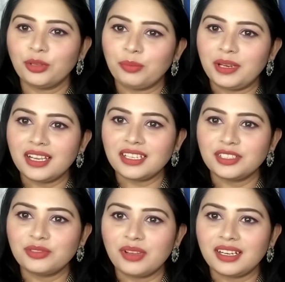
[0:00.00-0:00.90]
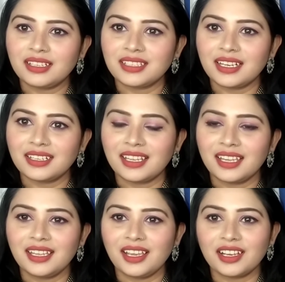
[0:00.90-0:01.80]
तो बिना किसी ज्वेलरी सेट
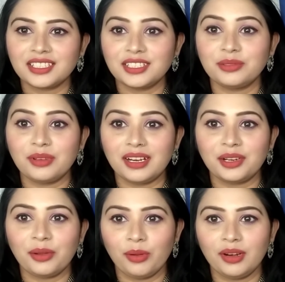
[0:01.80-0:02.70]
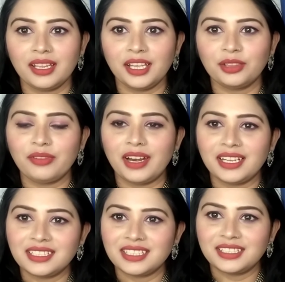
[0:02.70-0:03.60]
के या किसी ज्वेलरी हॉल के तो
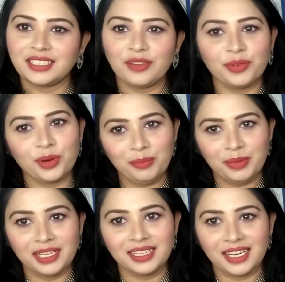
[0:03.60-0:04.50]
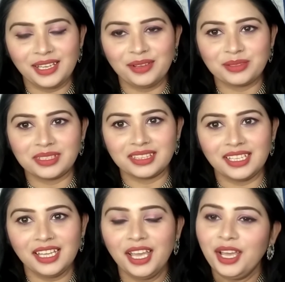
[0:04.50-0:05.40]
वेडिंग सीरीज़ है वो कम्प्लीट नहीं हो
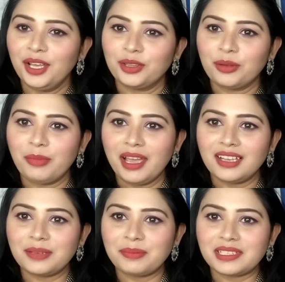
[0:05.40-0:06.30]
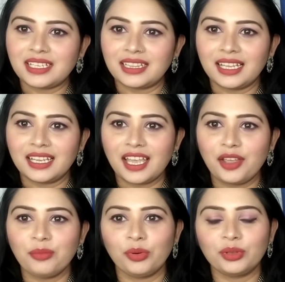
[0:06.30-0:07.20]
सकती तो मैं आज आपके साथ लेके
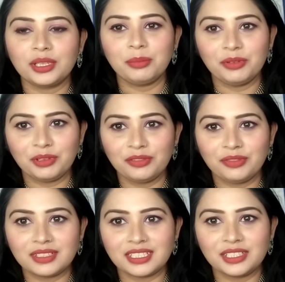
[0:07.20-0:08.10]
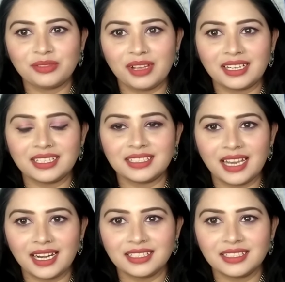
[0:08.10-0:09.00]
आई हूँ बहुत ही ब्यूटीफुल सी ज्वेलरी
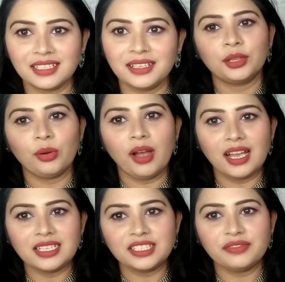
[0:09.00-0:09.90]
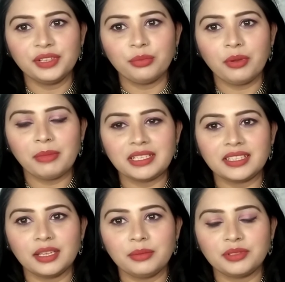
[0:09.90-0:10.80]
सेट्स तो आज इस वीडियो में मैं
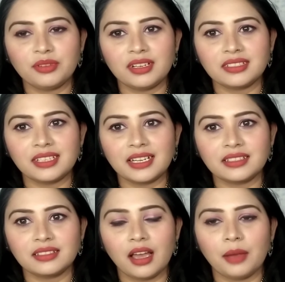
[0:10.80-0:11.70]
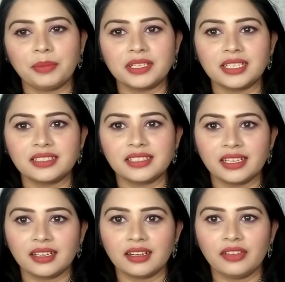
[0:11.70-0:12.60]
जितने भी ज्वेलरी सेट्स आपके साथ
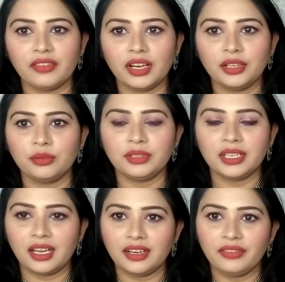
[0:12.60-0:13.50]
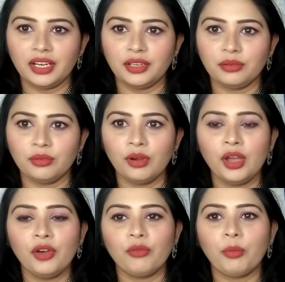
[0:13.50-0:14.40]
शेयर करने वाली हूँ दिखाने वाली हूँ
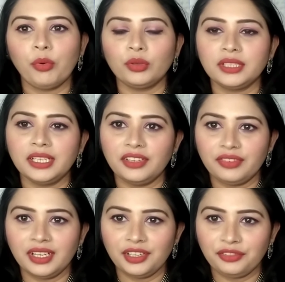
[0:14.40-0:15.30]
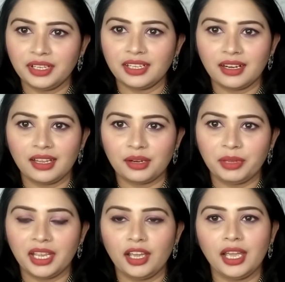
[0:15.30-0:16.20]
वो बहुत ही डिफरेंट डिफरेंट कलर
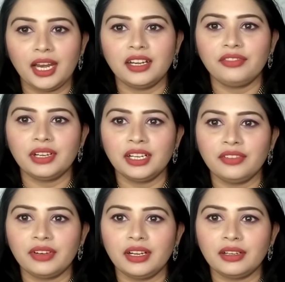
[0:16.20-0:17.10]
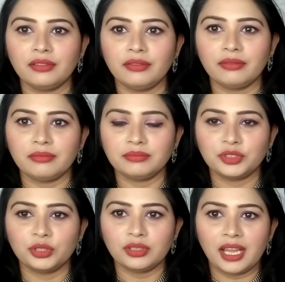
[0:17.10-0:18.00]
में है एंड डिफरेंट डिफरेंट
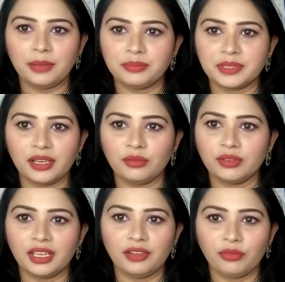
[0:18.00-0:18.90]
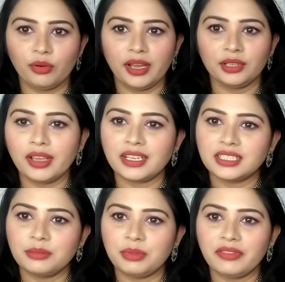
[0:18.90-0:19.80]
जो टाइप्स हैं उनके वो है तो
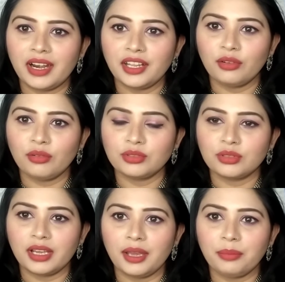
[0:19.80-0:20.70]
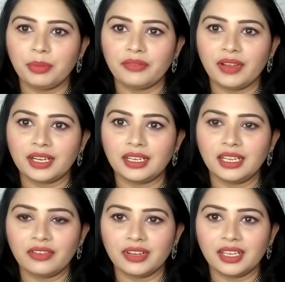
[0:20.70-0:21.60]
किसी भी वेडिंग को जो है
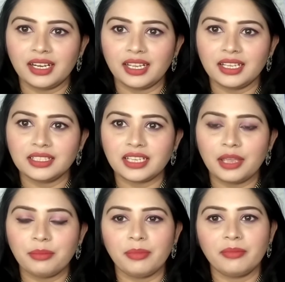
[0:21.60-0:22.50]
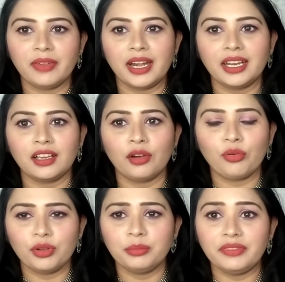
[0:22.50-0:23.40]
परफेक्टली कवर करेंगे चाहे वेडिंग का
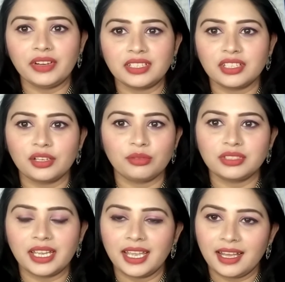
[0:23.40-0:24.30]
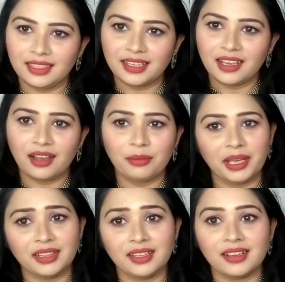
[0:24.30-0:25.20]
कोई भी फंक्शन हो चाहे हल्दी का
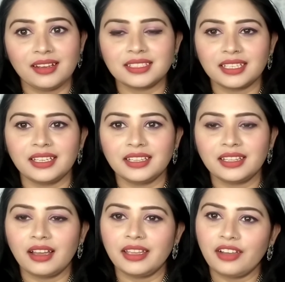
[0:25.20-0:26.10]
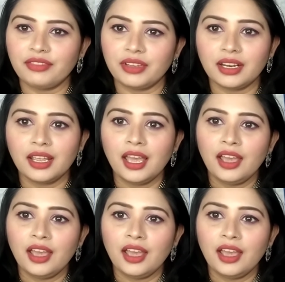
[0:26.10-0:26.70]
मेहंदी का संगीत का या फिर